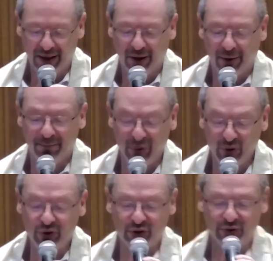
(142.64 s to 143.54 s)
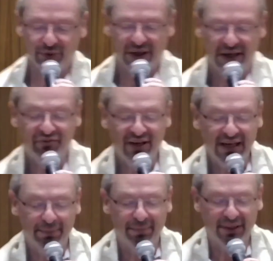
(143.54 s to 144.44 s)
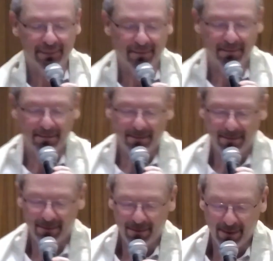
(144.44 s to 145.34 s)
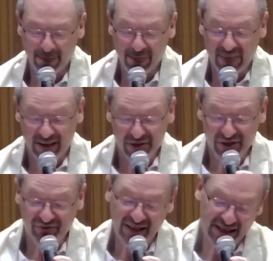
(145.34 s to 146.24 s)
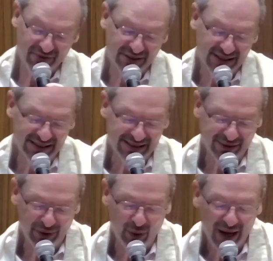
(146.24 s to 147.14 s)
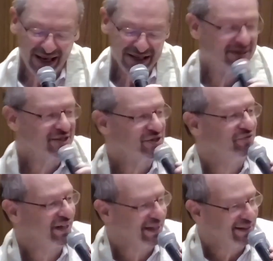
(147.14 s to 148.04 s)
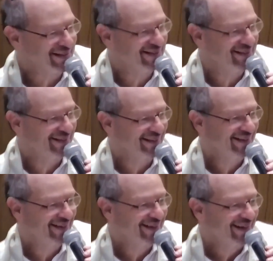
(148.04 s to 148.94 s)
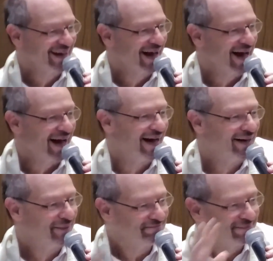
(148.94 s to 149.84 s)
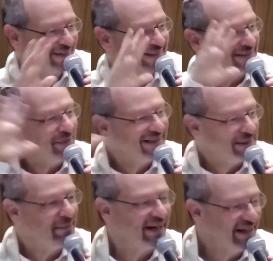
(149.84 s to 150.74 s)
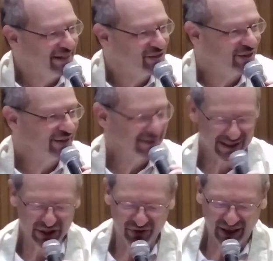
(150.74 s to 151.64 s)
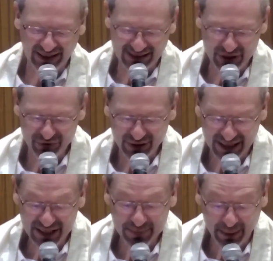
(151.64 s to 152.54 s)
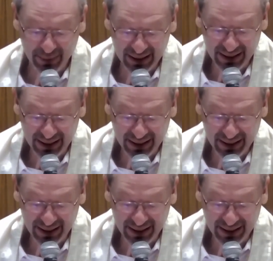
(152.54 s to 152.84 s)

Bruno e Felipe já falei que vocês são iguais, mas diferentes. A questão mais aparente da diferença de vocês para mim